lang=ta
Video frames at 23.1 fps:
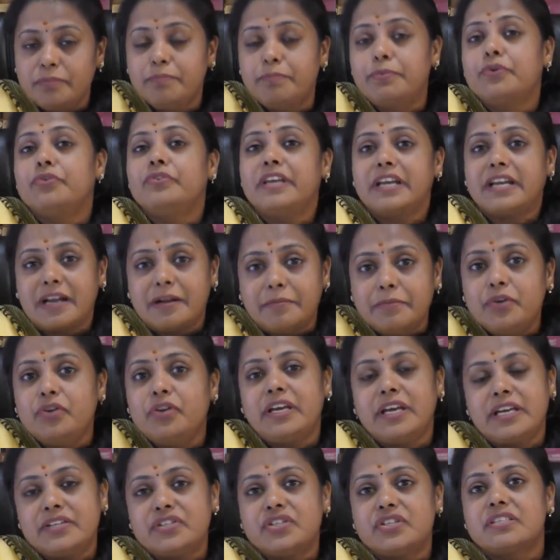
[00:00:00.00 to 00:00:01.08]
இம்ப்ரூவ் improve
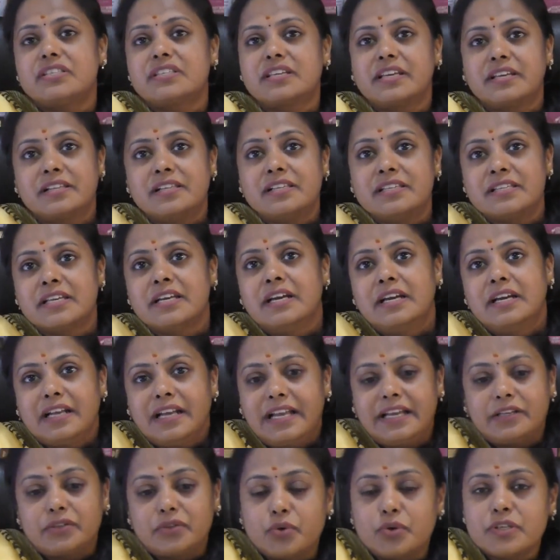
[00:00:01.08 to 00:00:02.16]
கம்யூனிகேஷன் ஸ்கில்ஸ்
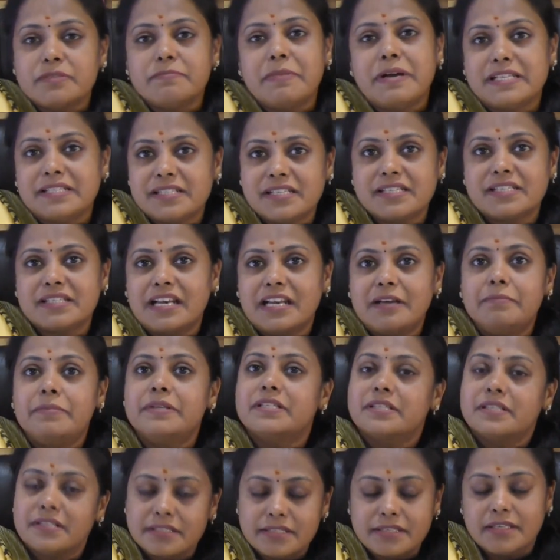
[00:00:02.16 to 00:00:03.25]
லைக் டோஸ் மாஸ்டர்ஸ் Club,
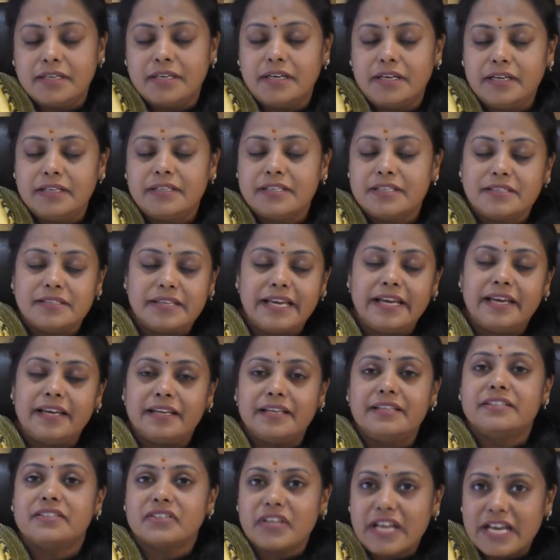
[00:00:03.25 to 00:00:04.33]
is, இஸ் uh, it is there
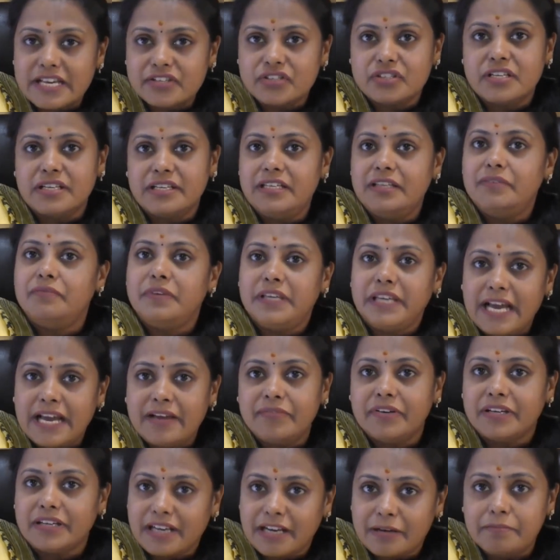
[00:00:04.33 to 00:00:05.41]
internationally. We
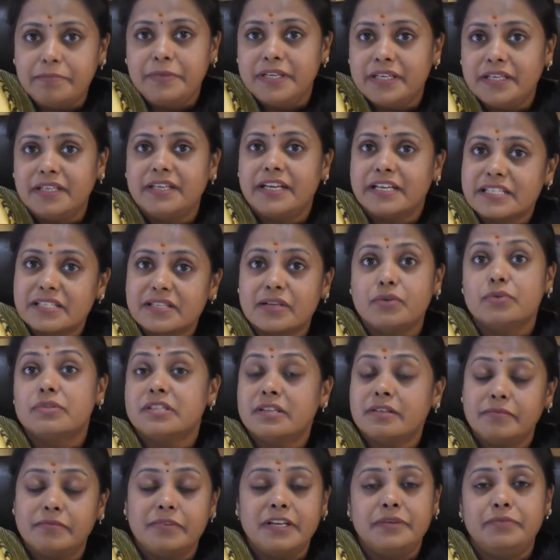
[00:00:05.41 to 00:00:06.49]
have a club here
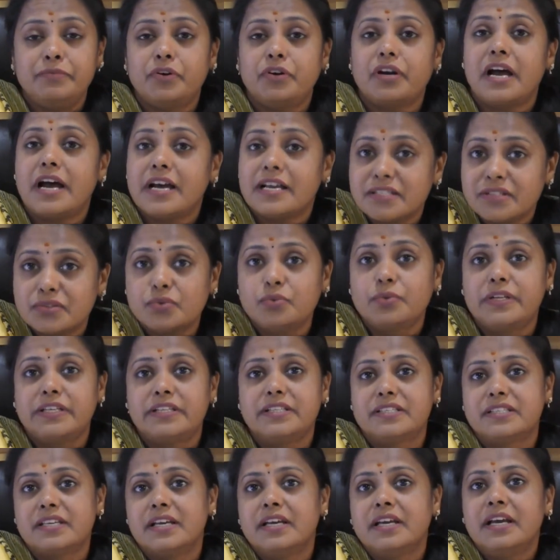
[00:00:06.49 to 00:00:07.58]
exclusively for our
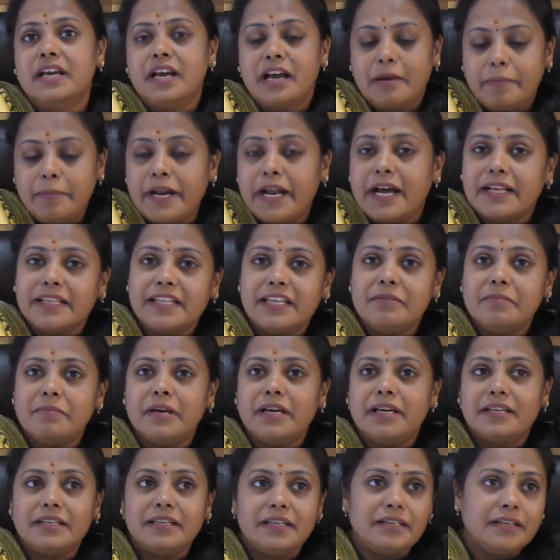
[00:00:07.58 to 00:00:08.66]
students. அப்புறம் அதே
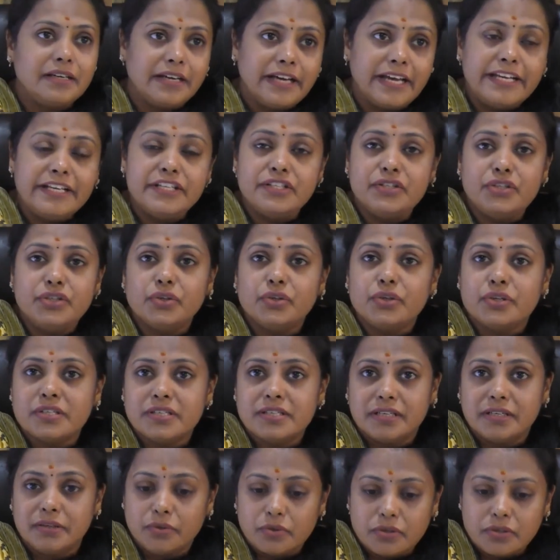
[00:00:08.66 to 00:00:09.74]
மாதிரி
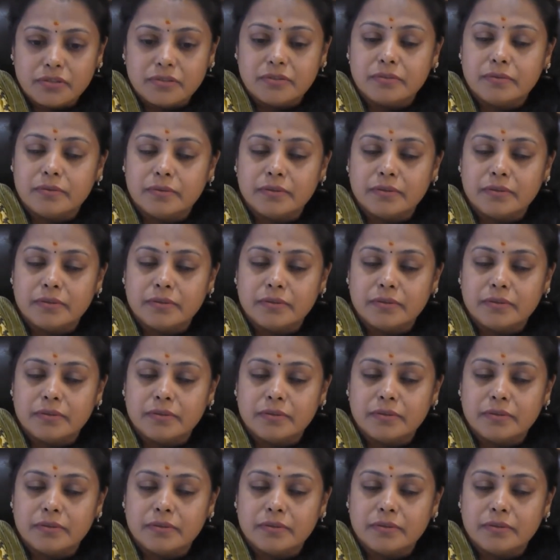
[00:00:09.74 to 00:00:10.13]
என்ஜிஓஸ் uh, uh, ஒரு